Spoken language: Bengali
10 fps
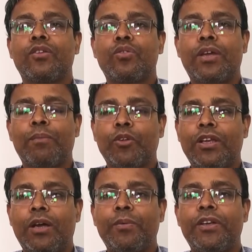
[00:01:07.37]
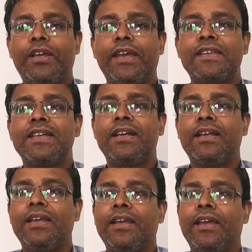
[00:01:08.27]
কিছু কেমোথেরাপিটিক
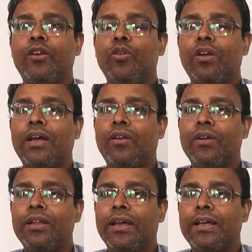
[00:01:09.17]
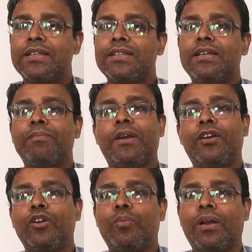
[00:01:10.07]
এজেন্ট এগুলোর কারণে দেখা যায় যে
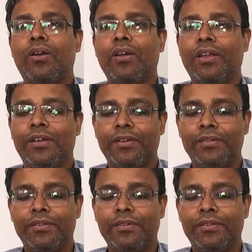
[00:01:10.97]
ব্রেন টিউমার হয়